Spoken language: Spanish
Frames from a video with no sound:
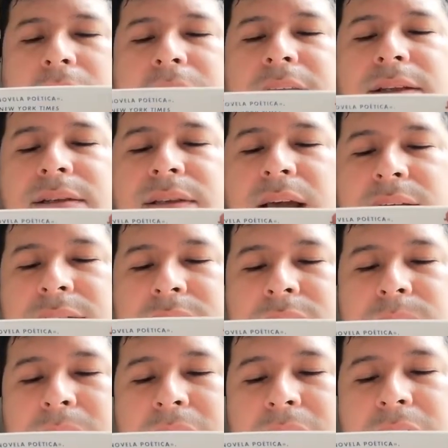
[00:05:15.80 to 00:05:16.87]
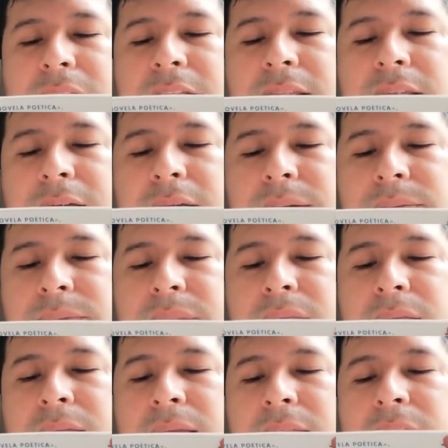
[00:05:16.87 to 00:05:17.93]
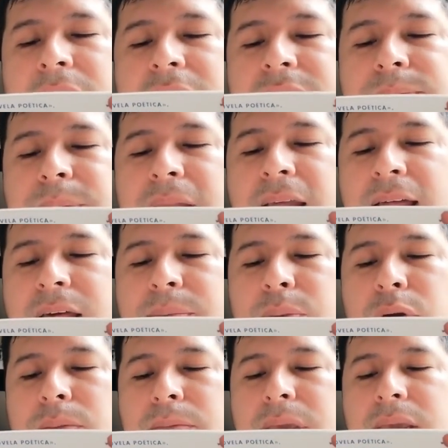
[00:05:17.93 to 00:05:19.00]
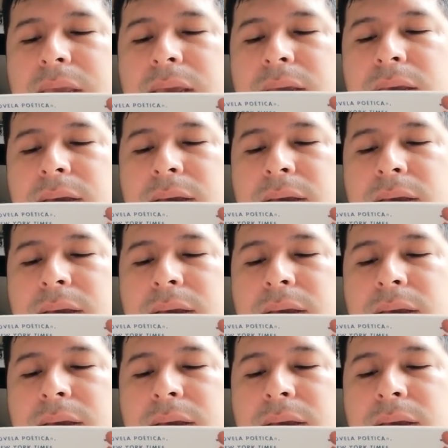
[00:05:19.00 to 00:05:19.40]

Aquí estás, mi hijita, la esperada por mí,